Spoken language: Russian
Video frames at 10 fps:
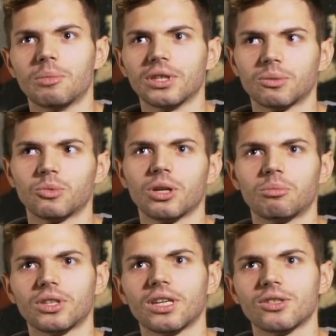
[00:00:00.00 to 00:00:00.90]
поэтому я
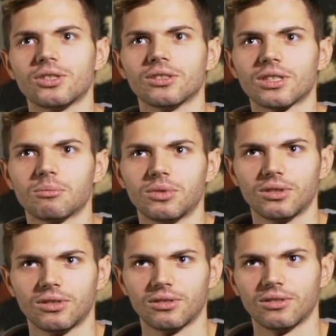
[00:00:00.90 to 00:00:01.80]
пытаюсь как
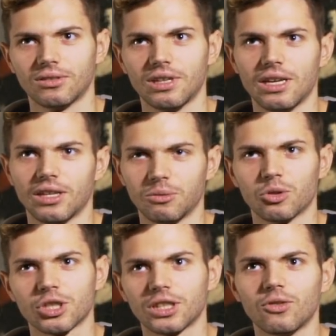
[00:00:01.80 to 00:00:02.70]
бы
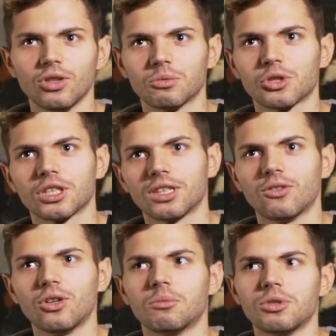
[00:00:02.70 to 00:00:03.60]
немножко того, немножко того.